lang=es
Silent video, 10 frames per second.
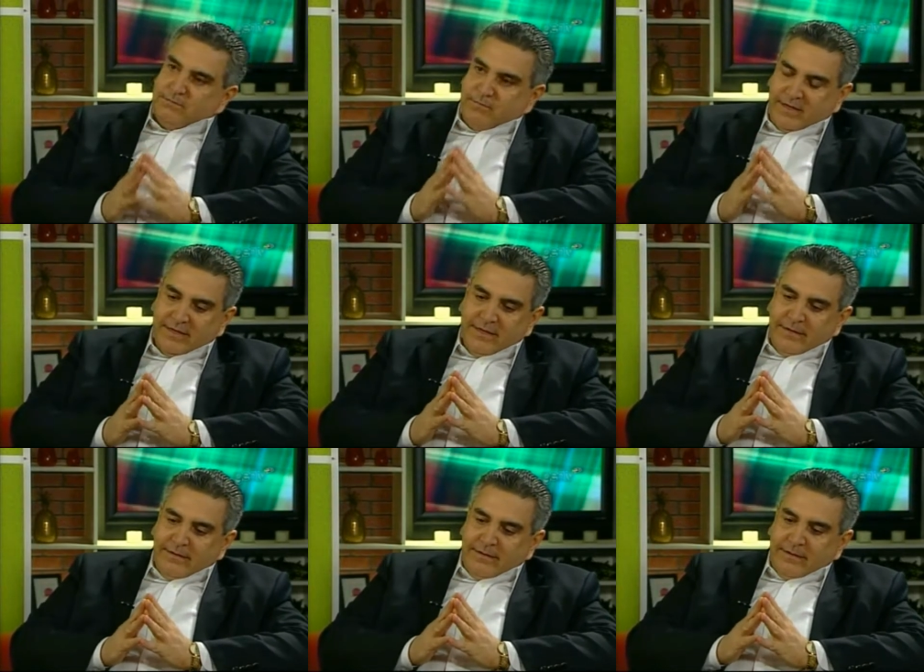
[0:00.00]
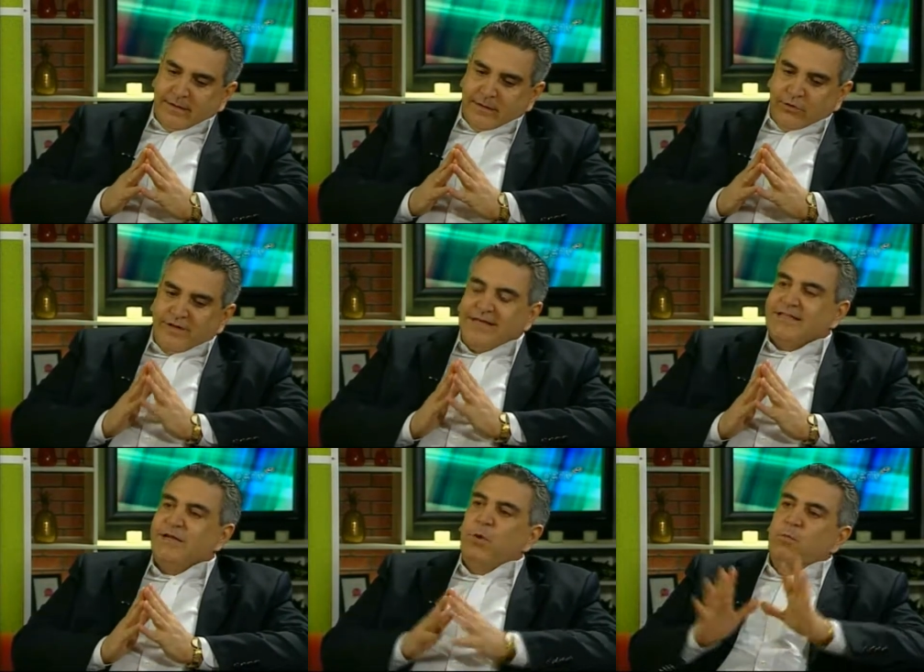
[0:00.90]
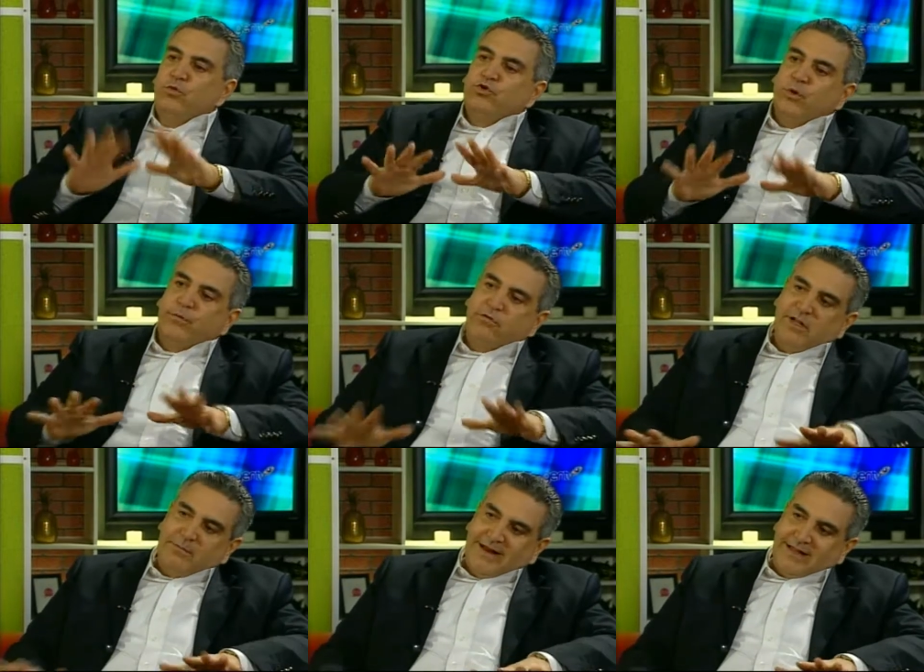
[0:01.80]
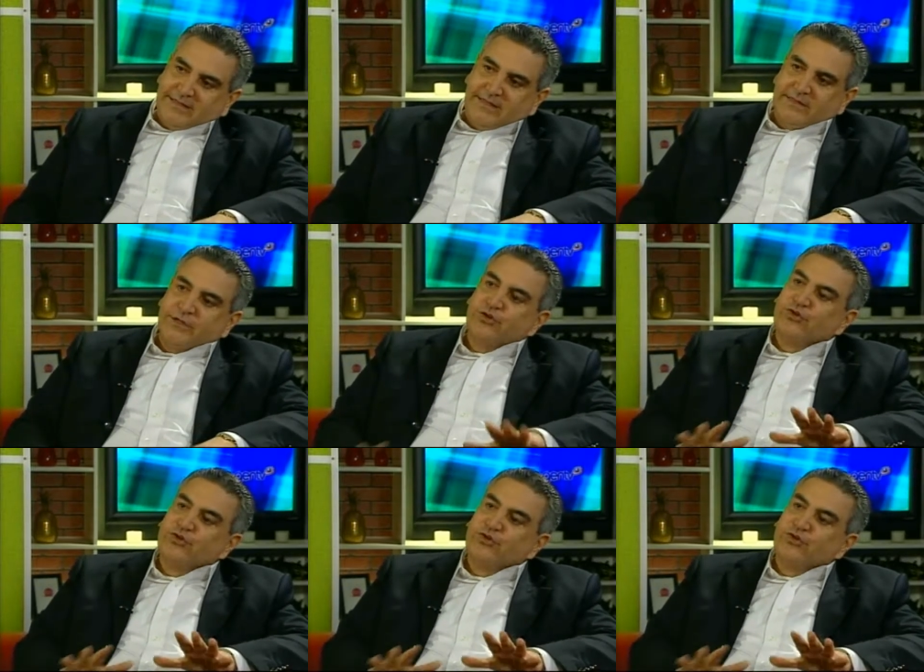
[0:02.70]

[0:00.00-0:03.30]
simple. Hoy día tenemos muchos problemas latentes,